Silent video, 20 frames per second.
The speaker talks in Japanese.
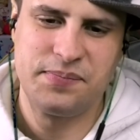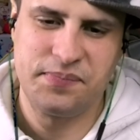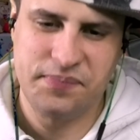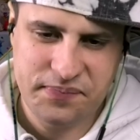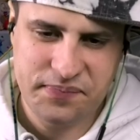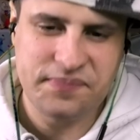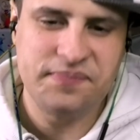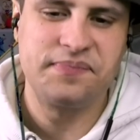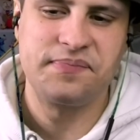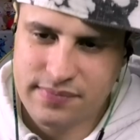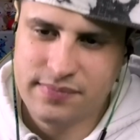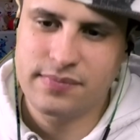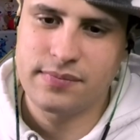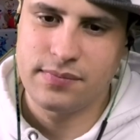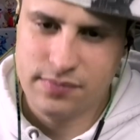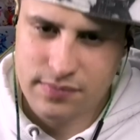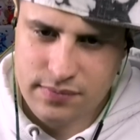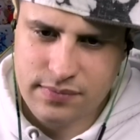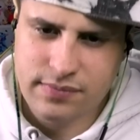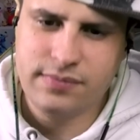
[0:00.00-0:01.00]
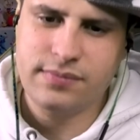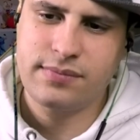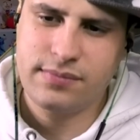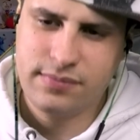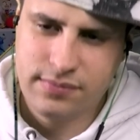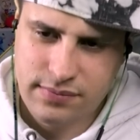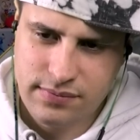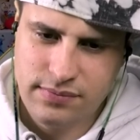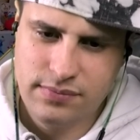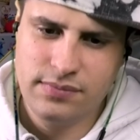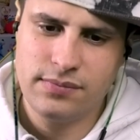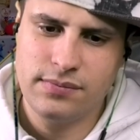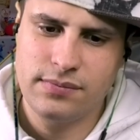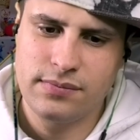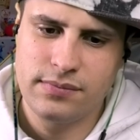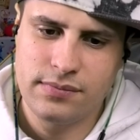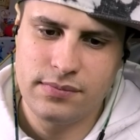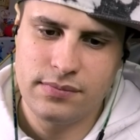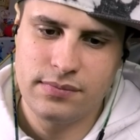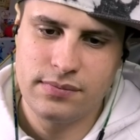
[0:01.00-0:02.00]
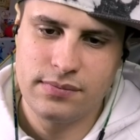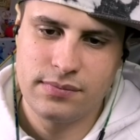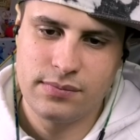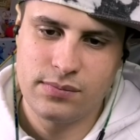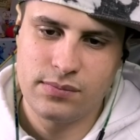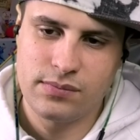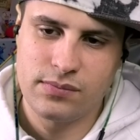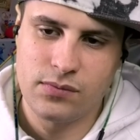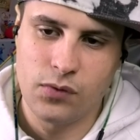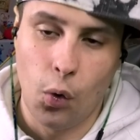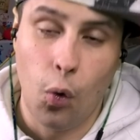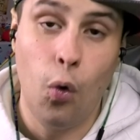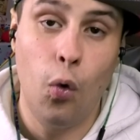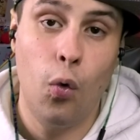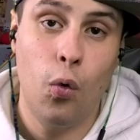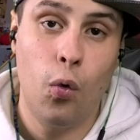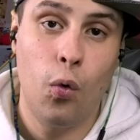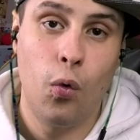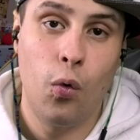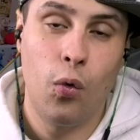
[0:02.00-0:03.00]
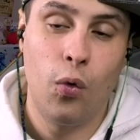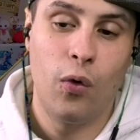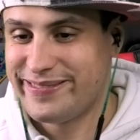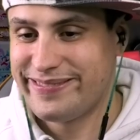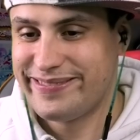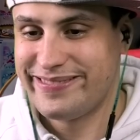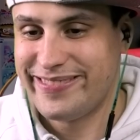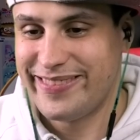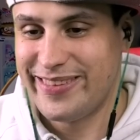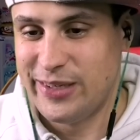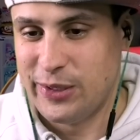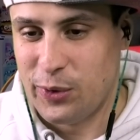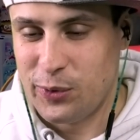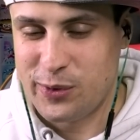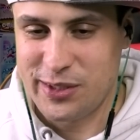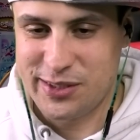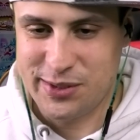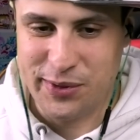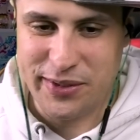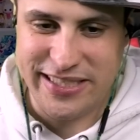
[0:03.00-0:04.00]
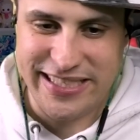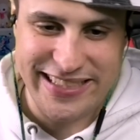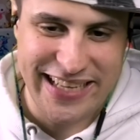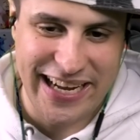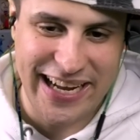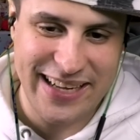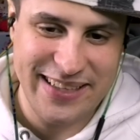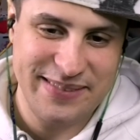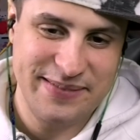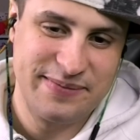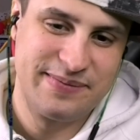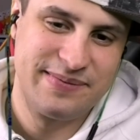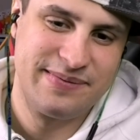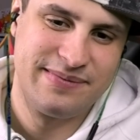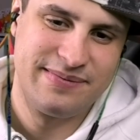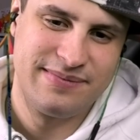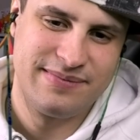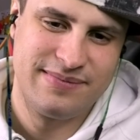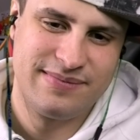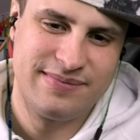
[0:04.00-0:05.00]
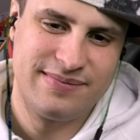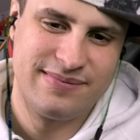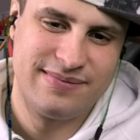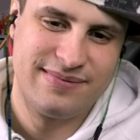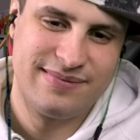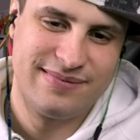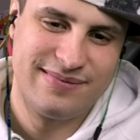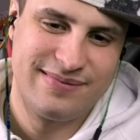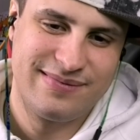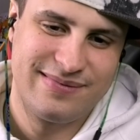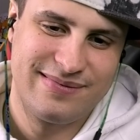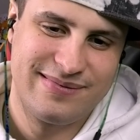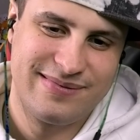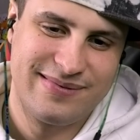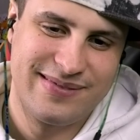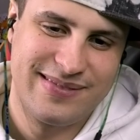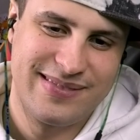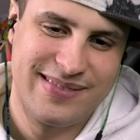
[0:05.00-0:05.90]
あなあの猫間のミドルブロッカーって何者なんだよくぞ聞いた1年のハイバリエフ